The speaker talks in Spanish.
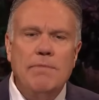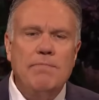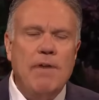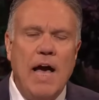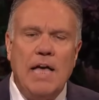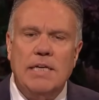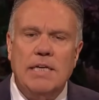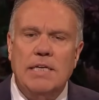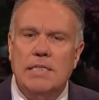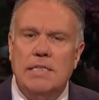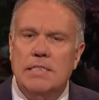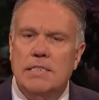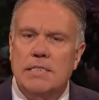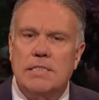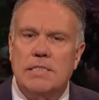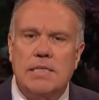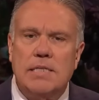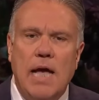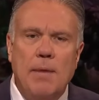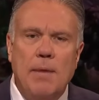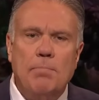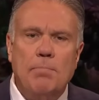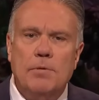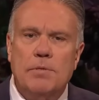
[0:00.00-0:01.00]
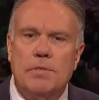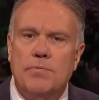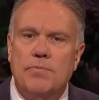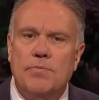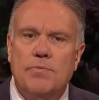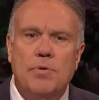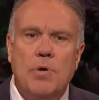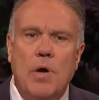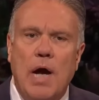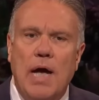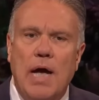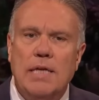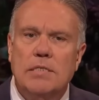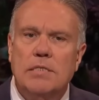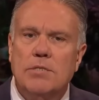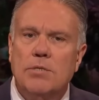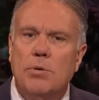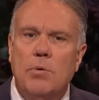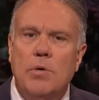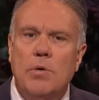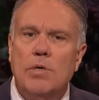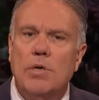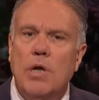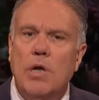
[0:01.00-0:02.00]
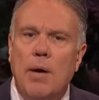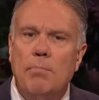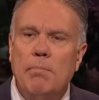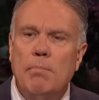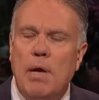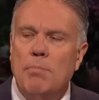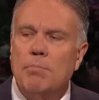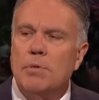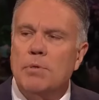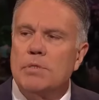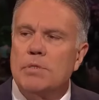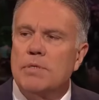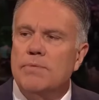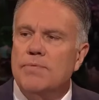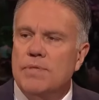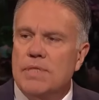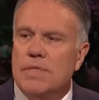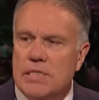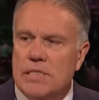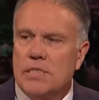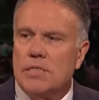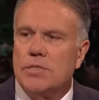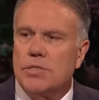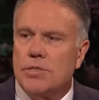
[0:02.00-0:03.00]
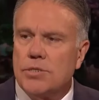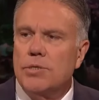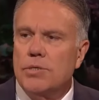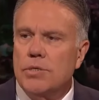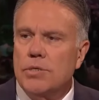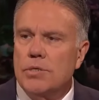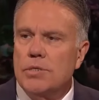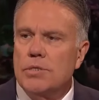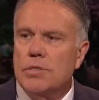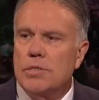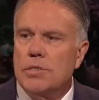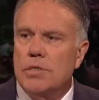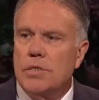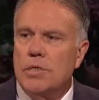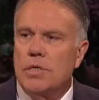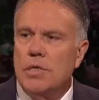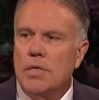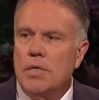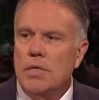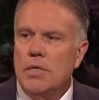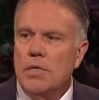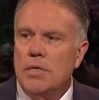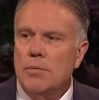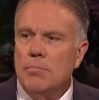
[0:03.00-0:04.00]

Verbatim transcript: Hay muchos valientes discípulos de Cristo que no son miembros de esta iglesia,